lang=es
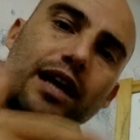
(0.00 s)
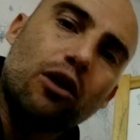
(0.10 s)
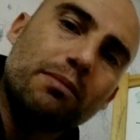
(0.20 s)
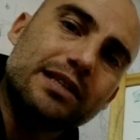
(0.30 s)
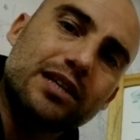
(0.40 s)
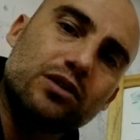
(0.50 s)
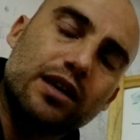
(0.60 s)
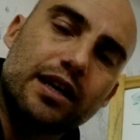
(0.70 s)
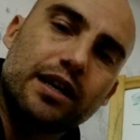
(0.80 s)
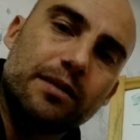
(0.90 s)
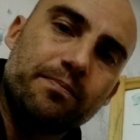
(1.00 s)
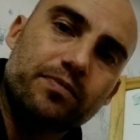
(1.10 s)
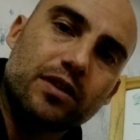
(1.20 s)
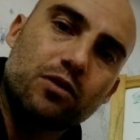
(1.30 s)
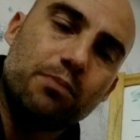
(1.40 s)
que el lombrices, es eh,
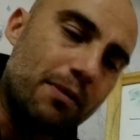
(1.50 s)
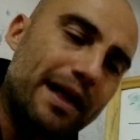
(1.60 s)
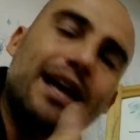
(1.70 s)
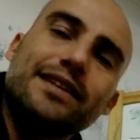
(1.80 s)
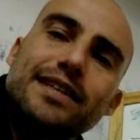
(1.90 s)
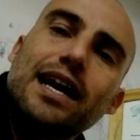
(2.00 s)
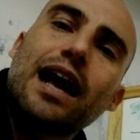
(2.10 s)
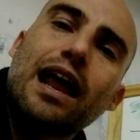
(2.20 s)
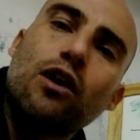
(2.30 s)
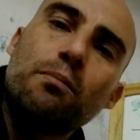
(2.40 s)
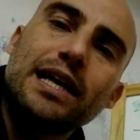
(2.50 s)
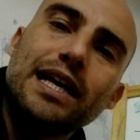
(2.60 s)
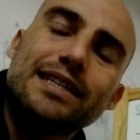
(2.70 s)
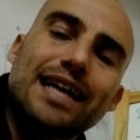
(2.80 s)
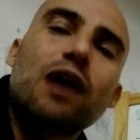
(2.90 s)
un poco más de que cada
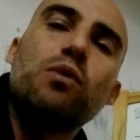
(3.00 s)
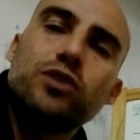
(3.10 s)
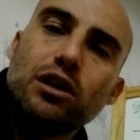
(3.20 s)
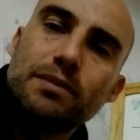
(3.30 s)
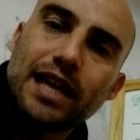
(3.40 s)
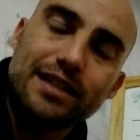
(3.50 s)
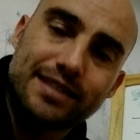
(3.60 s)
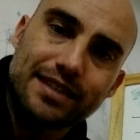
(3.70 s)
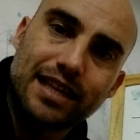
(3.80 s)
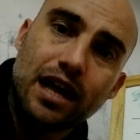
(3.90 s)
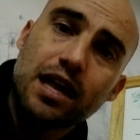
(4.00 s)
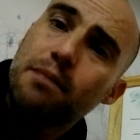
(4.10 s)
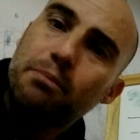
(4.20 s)
lombriz, cada cuánto alimentar, etcétera.